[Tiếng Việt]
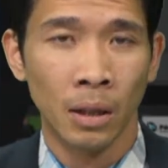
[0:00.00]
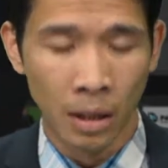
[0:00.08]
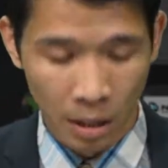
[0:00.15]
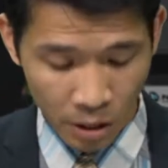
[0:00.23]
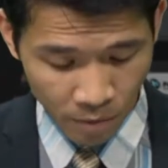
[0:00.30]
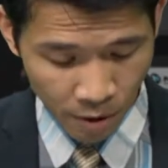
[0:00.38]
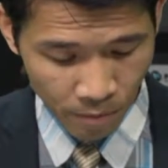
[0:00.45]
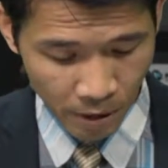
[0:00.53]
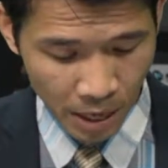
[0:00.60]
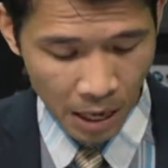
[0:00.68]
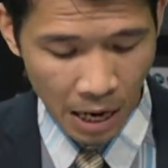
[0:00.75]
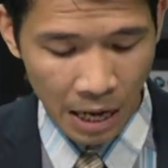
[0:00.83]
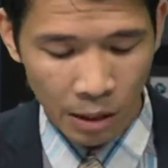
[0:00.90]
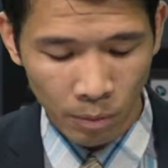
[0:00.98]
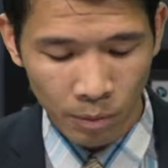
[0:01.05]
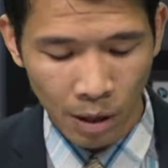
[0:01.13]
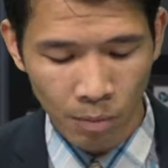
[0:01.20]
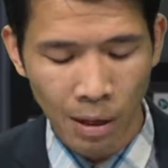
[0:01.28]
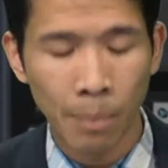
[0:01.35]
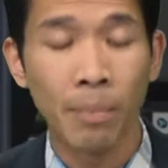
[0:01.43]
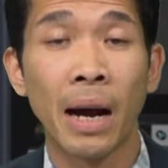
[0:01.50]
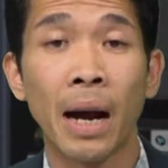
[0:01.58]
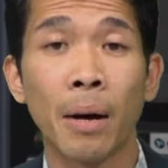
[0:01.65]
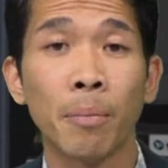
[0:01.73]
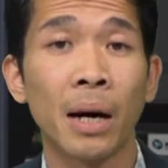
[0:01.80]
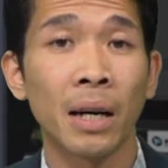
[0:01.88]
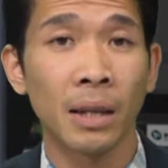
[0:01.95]
Kính thưa quý vị là Tổng thống Nam
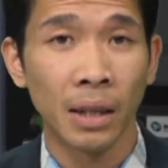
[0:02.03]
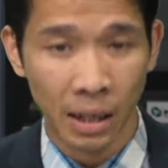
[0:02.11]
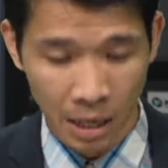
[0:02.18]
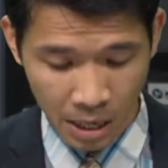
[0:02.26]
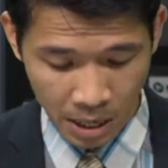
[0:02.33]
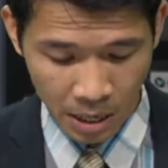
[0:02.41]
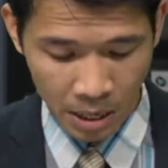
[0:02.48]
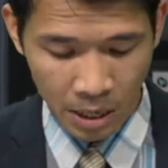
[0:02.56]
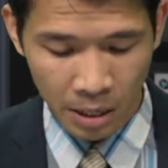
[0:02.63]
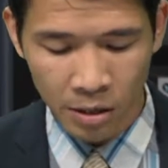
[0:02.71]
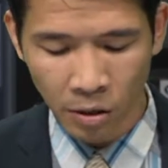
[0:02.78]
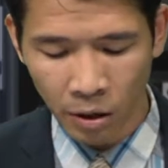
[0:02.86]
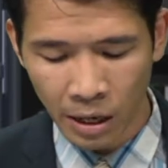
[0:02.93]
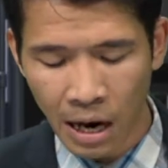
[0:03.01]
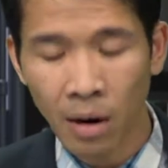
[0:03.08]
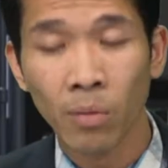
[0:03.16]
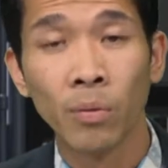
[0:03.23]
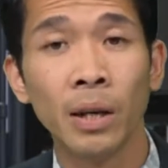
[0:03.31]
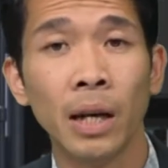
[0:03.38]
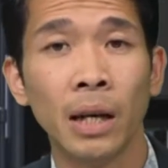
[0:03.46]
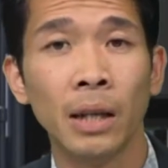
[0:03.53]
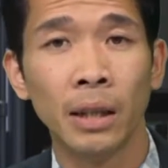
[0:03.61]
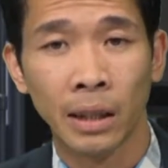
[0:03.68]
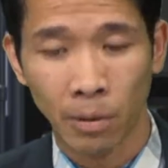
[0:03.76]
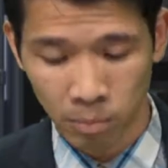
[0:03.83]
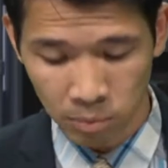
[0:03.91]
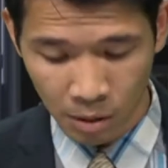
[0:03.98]
Hàn bắc kinh hye nói rằng quy định
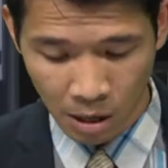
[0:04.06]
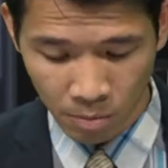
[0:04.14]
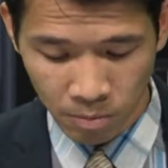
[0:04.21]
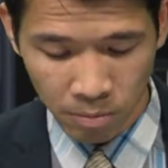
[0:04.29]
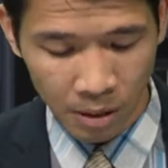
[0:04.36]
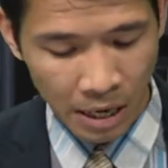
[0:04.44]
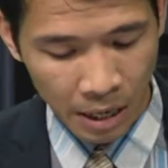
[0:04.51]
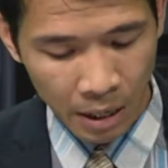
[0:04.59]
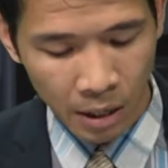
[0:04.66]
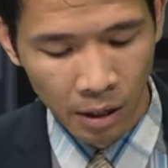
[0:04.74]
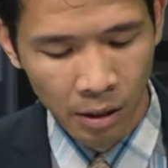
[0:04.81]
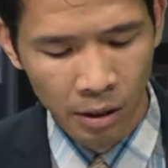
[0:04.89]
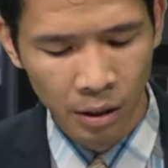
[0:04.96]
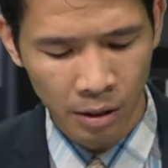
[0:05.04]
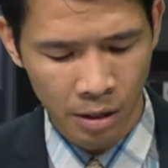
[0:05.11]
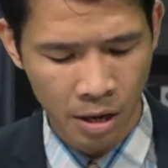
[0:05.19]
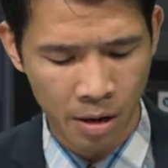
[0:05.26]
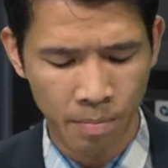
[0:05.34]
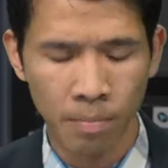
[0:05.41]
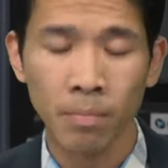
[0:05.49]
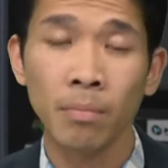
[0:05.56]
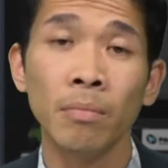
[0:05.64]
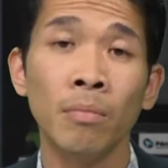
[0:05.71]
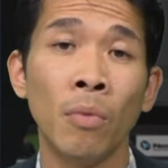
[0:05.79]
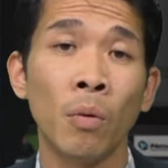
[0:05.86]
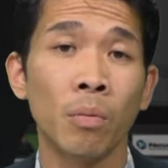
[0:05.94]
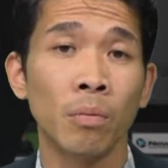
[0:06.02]
Tổng thống chỉ đương nhiệm
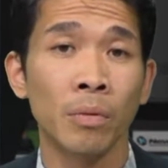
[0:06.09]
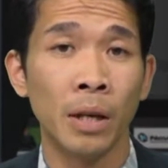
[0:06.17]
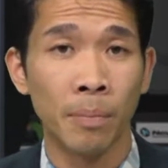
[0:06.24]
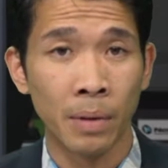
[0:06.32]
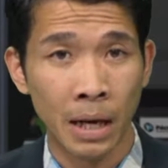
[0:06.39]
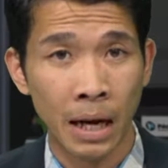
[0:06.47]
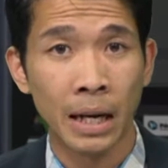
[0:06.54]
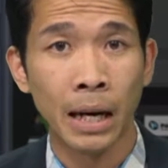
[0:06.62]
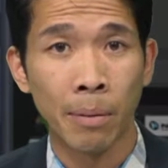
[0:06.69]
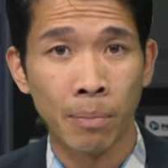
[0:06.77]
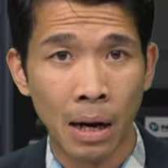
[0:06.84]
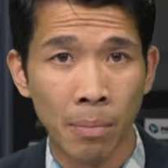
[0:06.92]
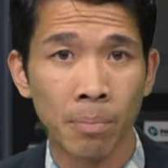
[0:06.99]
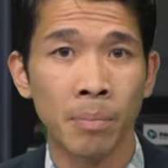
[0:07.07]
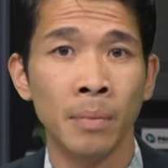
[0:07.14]
một nhiệm kỳ 5 năm